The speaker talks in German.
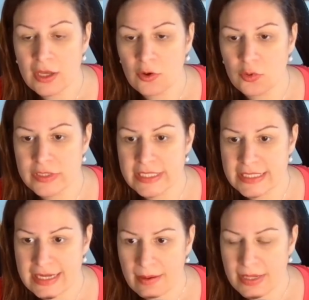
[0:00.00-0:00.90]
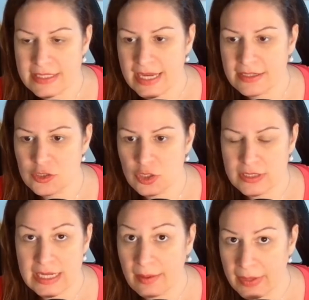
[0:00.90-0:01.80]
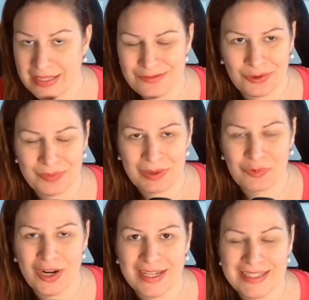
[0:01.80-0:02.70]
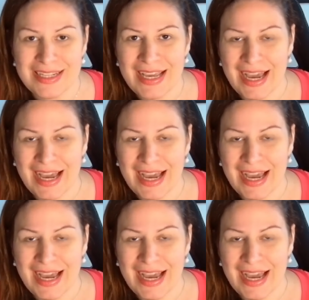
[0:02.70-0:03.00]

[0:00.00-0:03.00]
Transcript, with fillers: Und damals hatten schon, damals, vor ein paar Monaten,